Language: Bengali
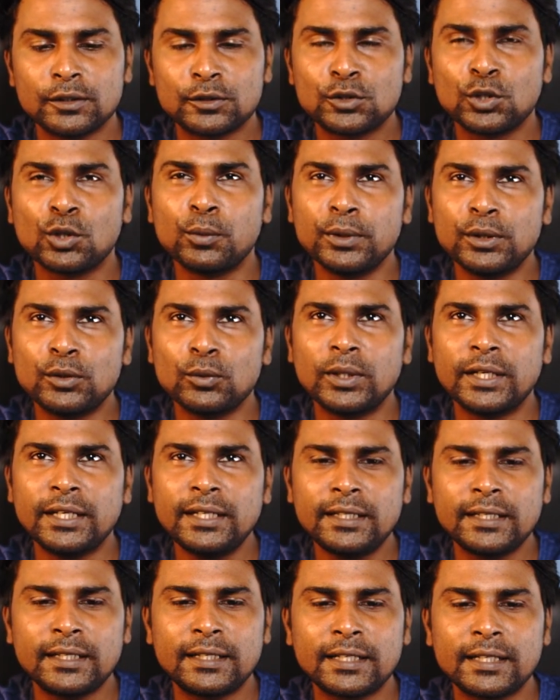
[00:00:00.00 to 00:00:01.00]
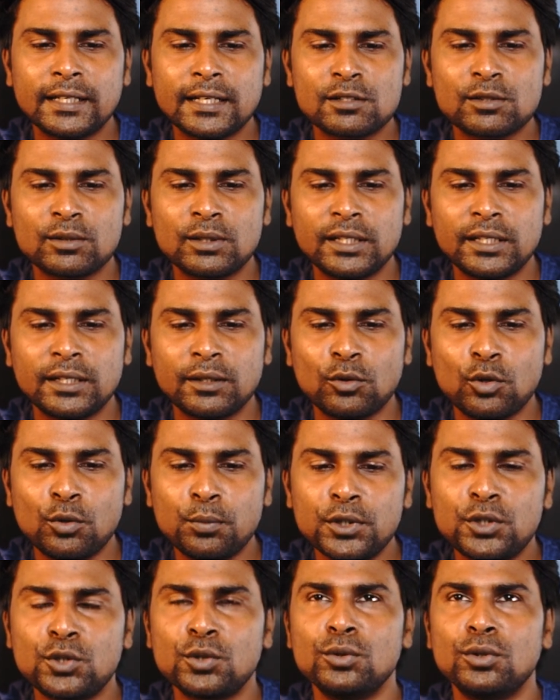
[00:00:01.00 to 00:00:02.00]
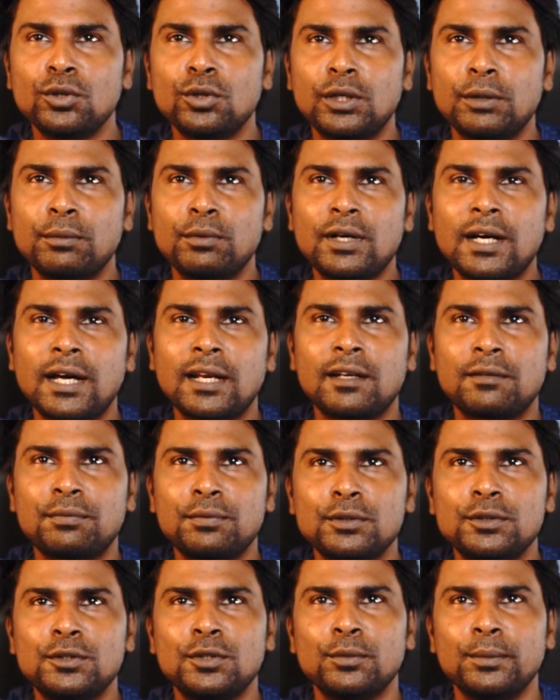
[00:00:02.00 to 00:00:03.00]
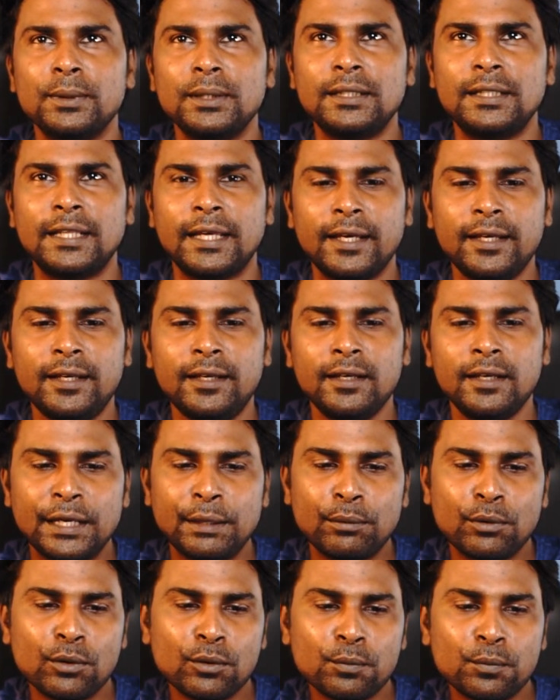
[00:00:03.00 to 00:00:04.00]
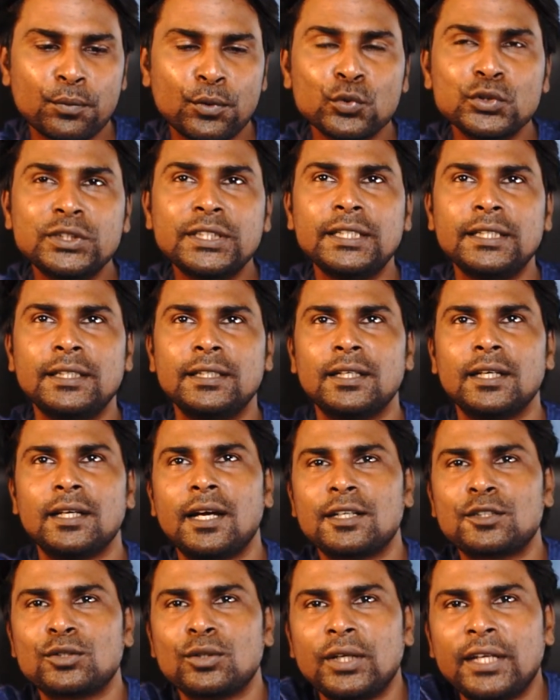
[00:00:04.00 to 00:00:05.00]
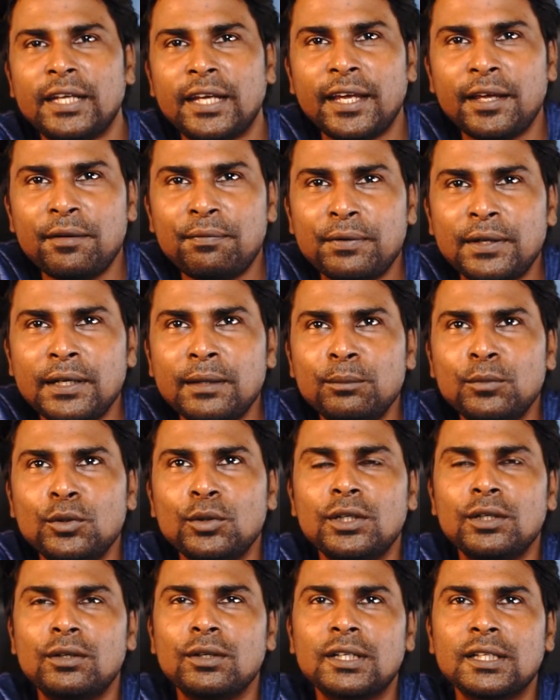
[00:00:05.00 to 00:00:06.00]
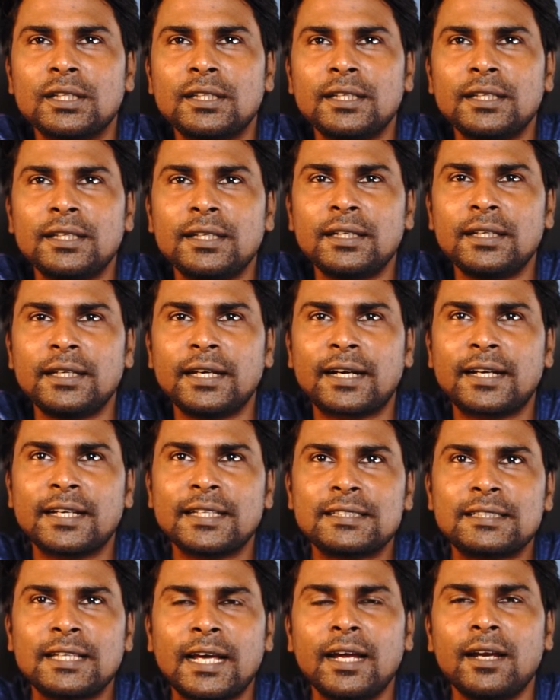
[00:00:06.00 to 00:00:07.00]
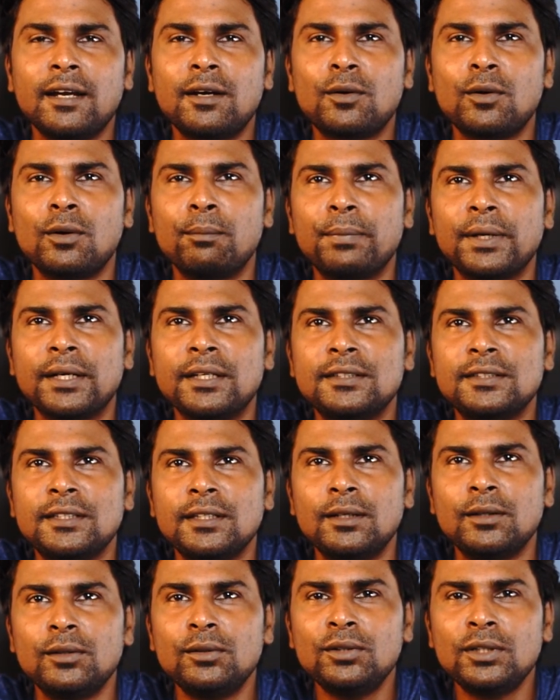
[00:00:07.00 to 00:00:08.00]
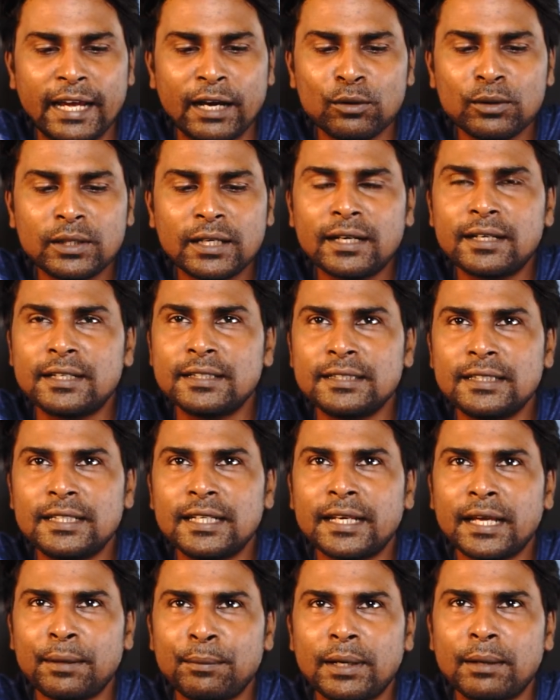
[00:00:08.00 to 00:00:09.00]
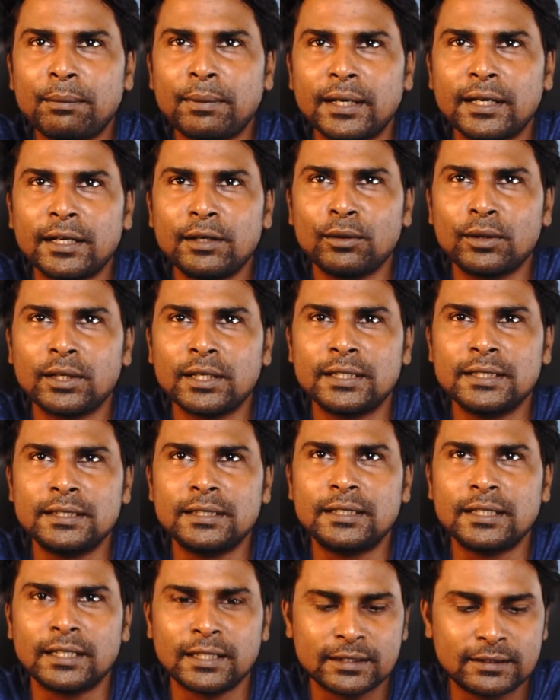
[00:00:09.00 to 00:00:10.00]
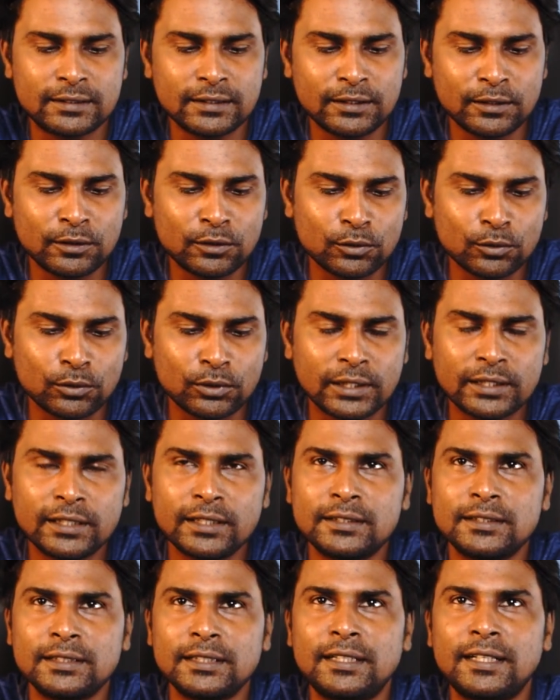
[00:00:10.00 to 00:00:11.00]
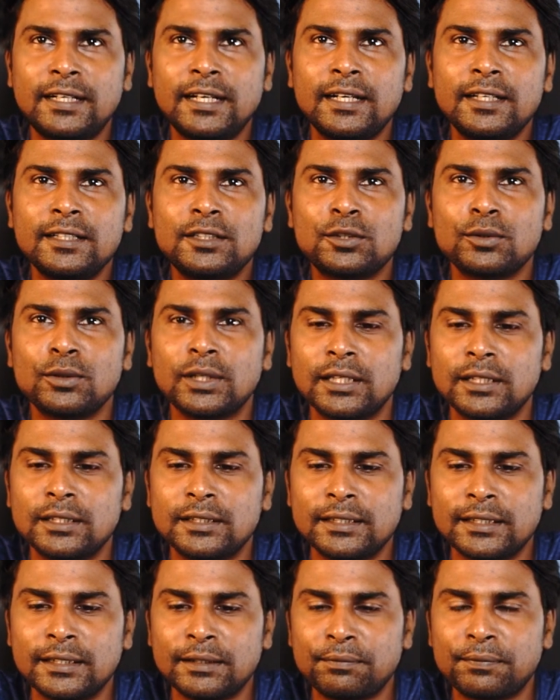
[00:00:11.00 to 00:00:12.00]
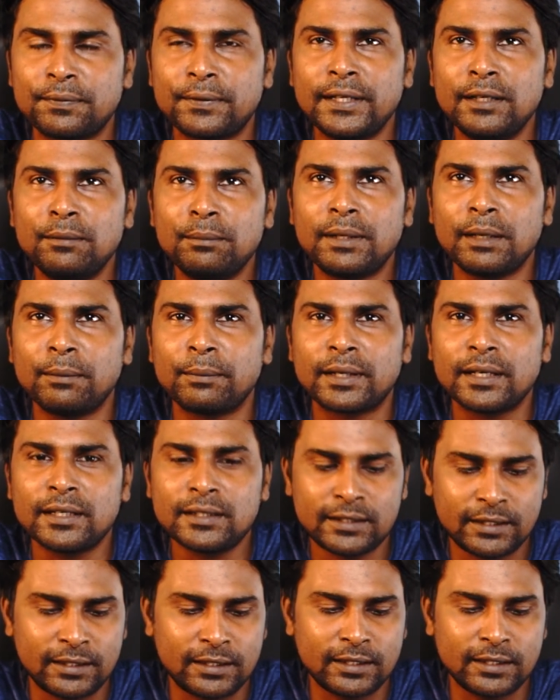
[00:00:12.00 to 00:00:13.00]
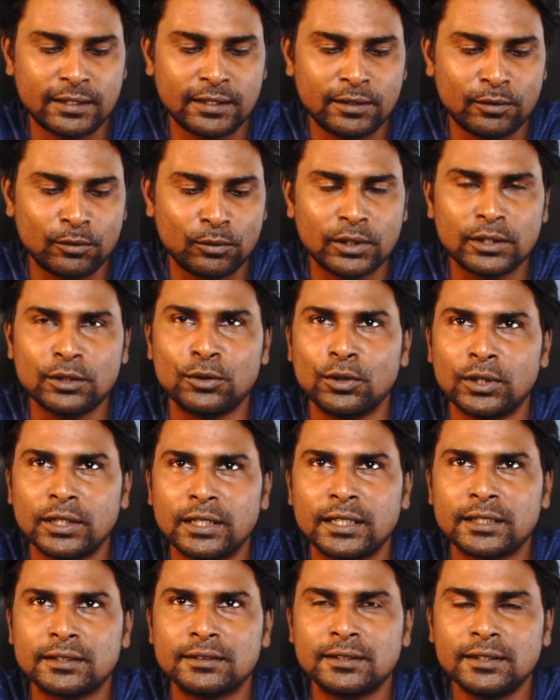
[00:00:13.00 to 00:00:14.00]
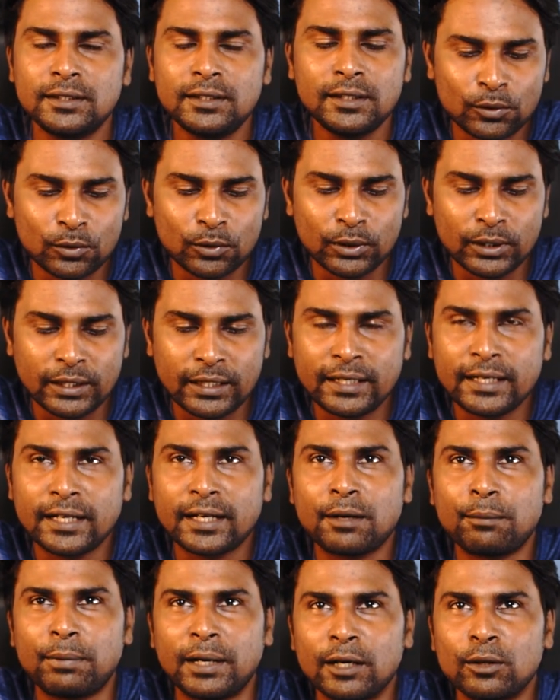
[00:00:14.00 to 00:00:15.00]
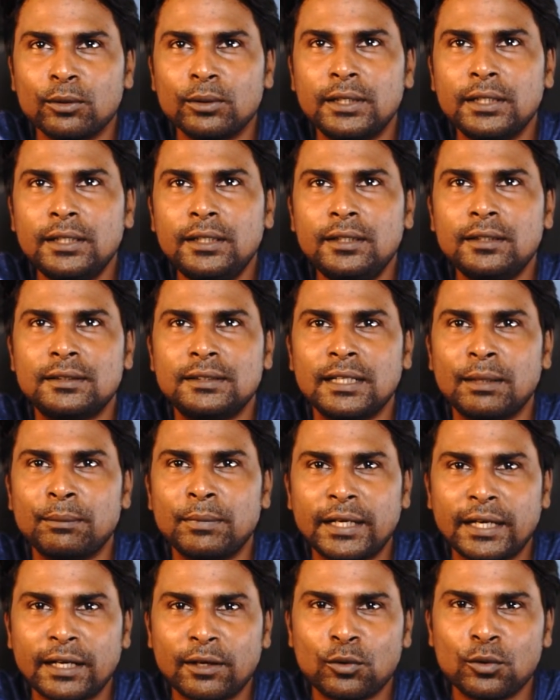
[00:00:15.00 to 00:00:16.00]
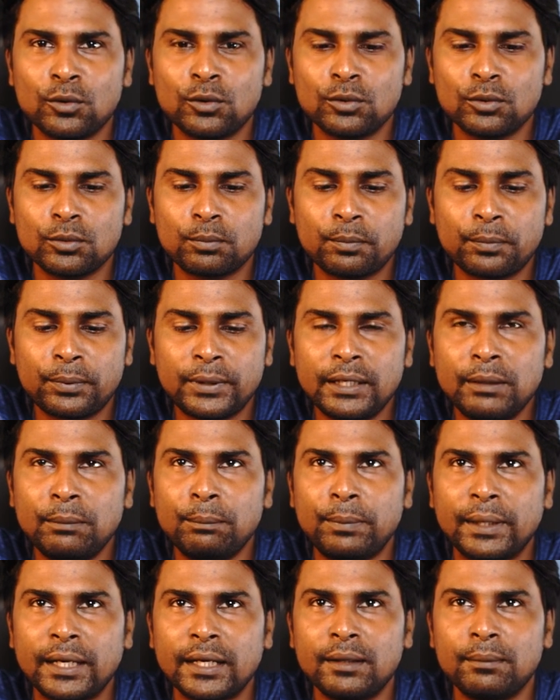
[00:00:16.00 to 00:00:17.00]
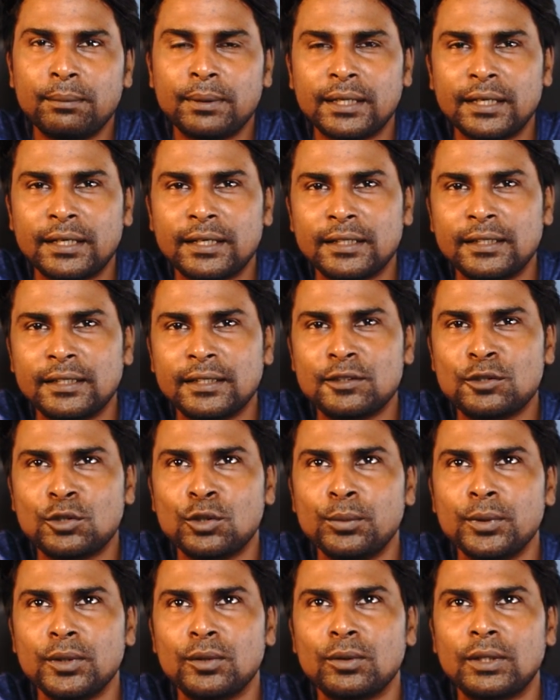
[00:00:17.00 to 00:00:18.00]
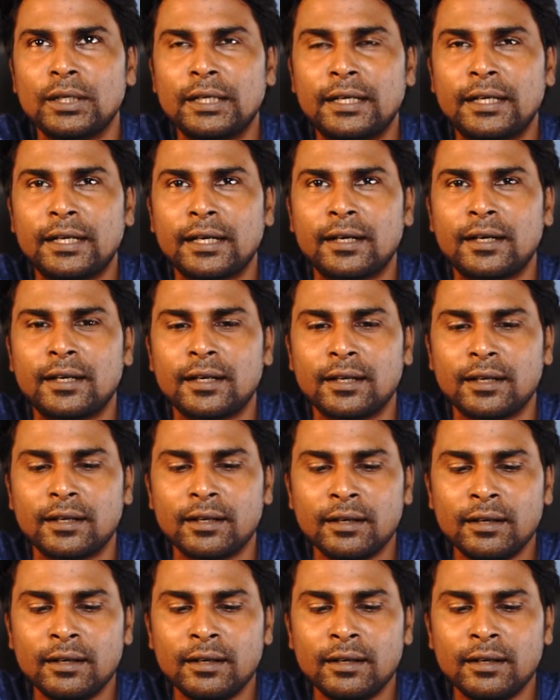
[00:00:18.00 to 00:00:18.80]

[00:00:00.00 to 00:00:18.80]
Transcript: ছবি তুলে এটা আসলে খুবই সুন্দর এবং কালারফুল ছবি দেয় এবং ফুজি আসলে এই ফিল্ম তৈরি করাতে একটা জায়ান্ট কোম্পানি ছিল এখন তারা ডিজিটাল ক্যামেরা বানায় অনেক ডিজিটাল আছে কিন্তু ওনাদের যে ট্রেডিশনাল যে ফিল্ম ক্যামেরা সেটা ওরা ধরে রাখছে তো এটা একটা ভালো দিক যে আমরা এখন এখনো ফিল্ম পাই বা এটা দিয়ে ছবি তোলার একটা